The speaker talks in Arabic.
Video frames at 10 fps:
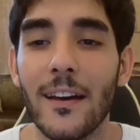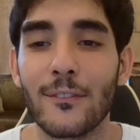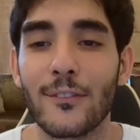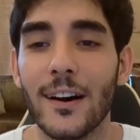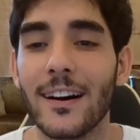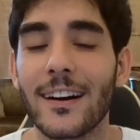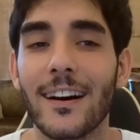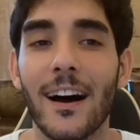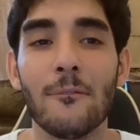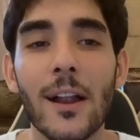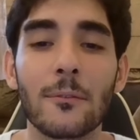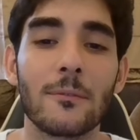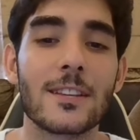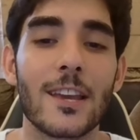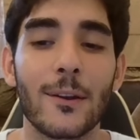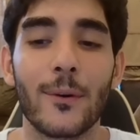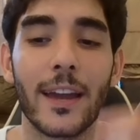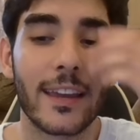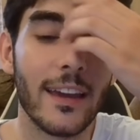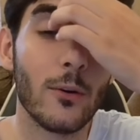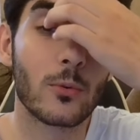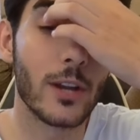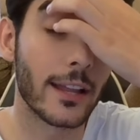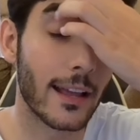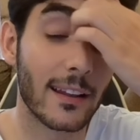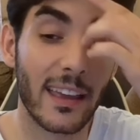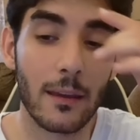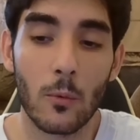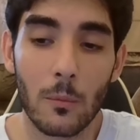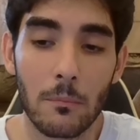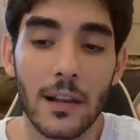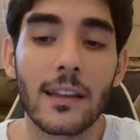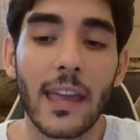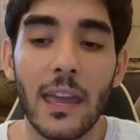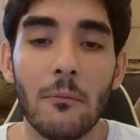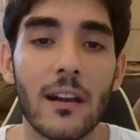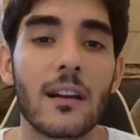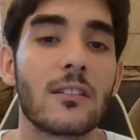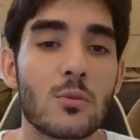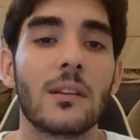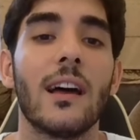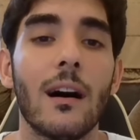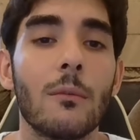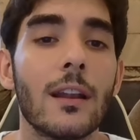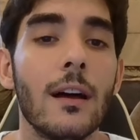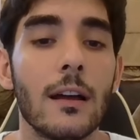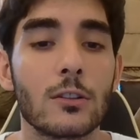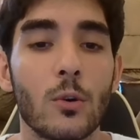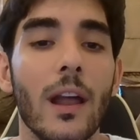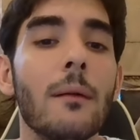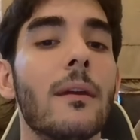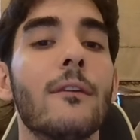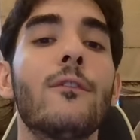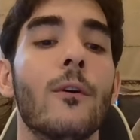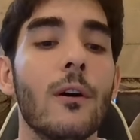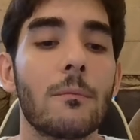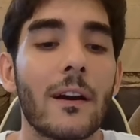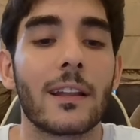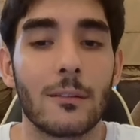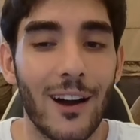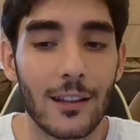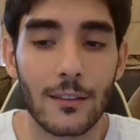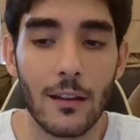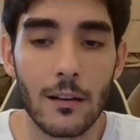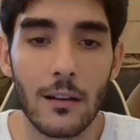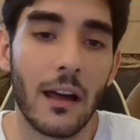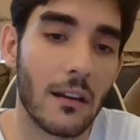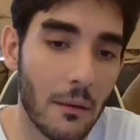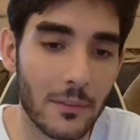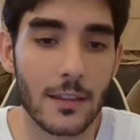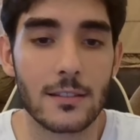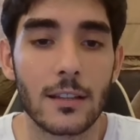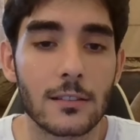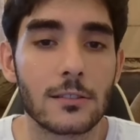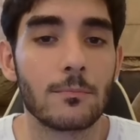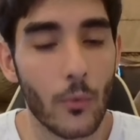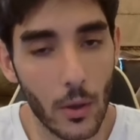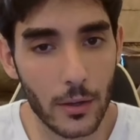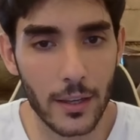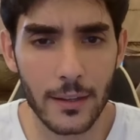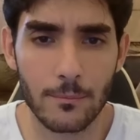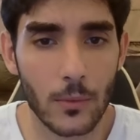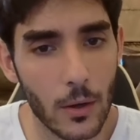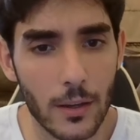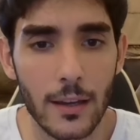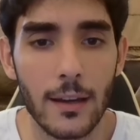فعم بلعب ميشيل وهيك ورحت على الجيم وبالجيم قررت شو بدي اعمل سو so لعب اي e 4 ما كنت محضر لا لعبت اي e 6 اوكي اوكي